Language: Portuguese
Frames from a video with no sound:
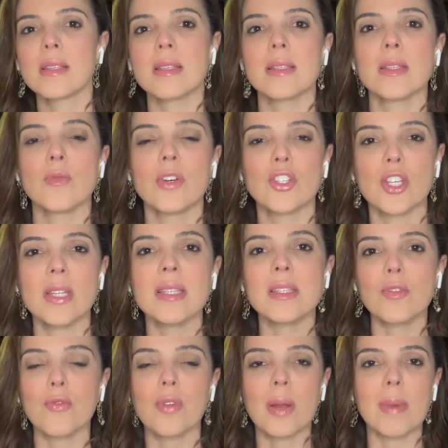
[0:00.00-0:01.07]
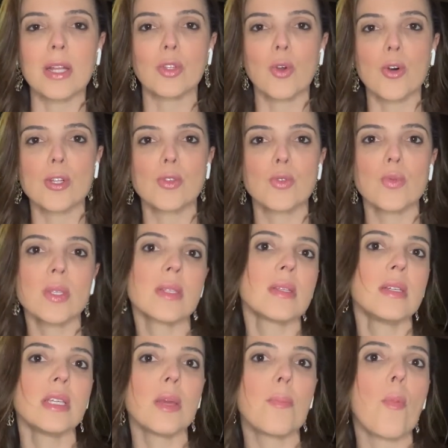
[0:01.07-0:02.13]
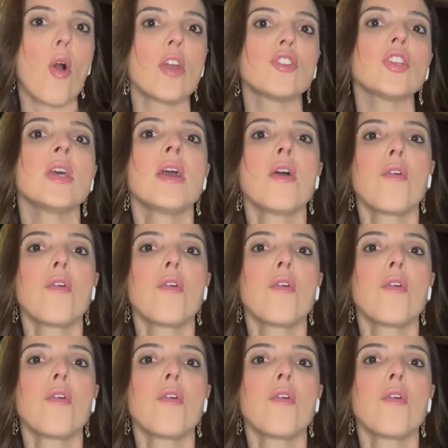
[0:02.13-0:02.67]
que são agentes inflamatórios no sangue, pode